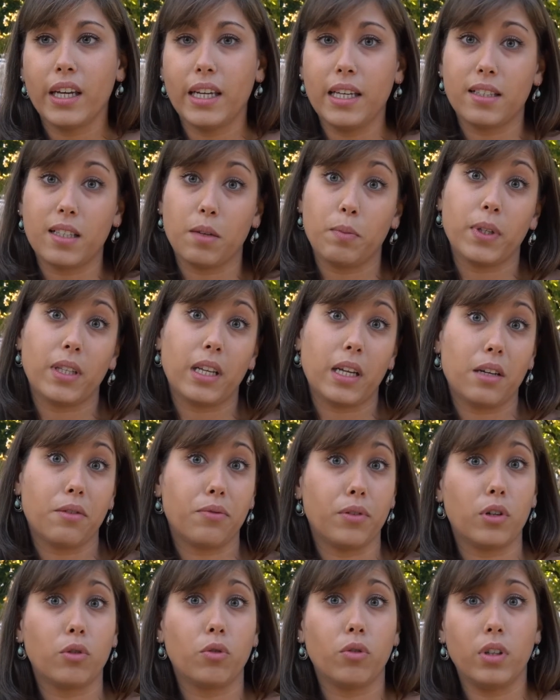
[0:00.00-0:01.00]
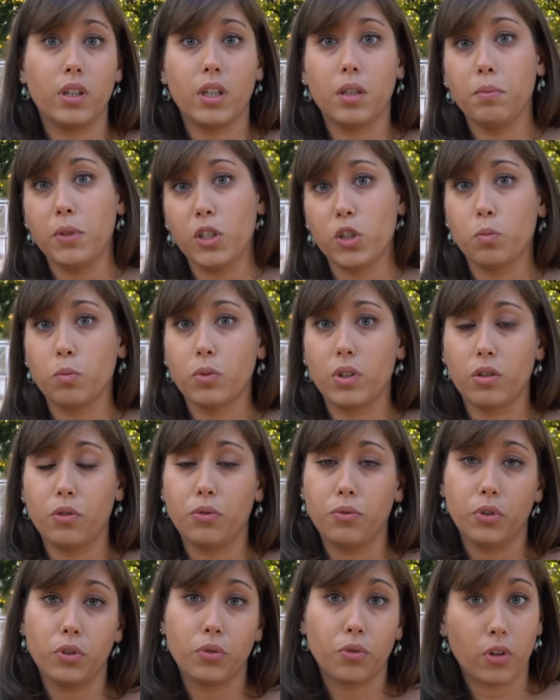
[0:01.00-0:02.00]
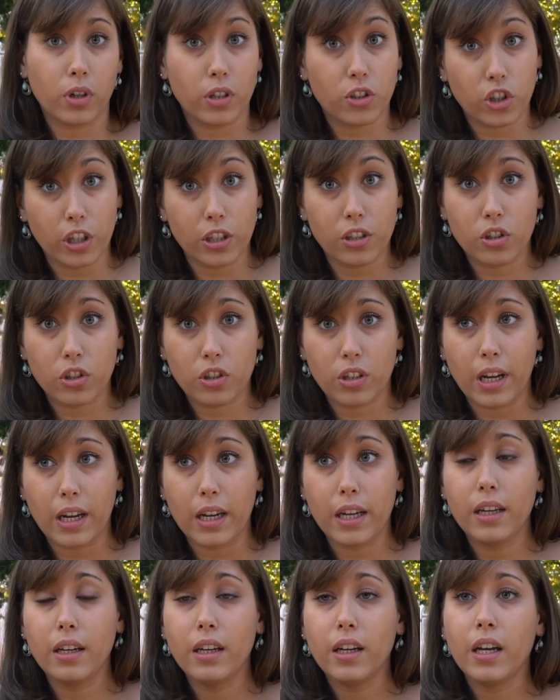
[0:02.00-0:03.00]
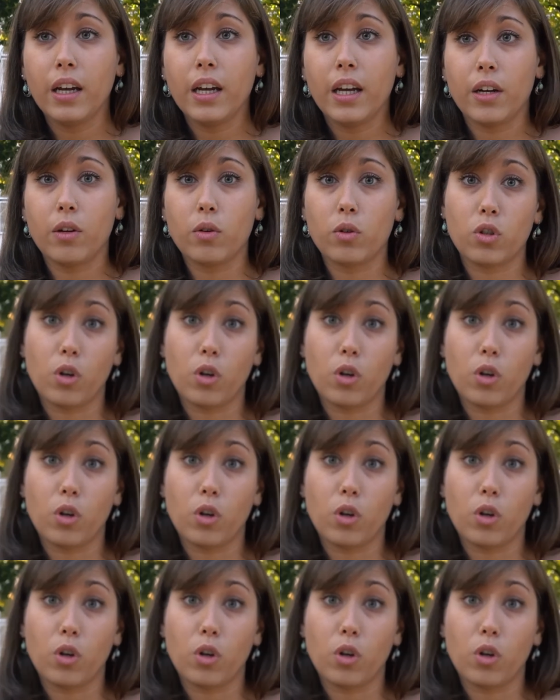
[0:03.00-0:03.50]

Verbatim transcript: e isso também tem a ver com o dinamismo que o Food for a Change tem, não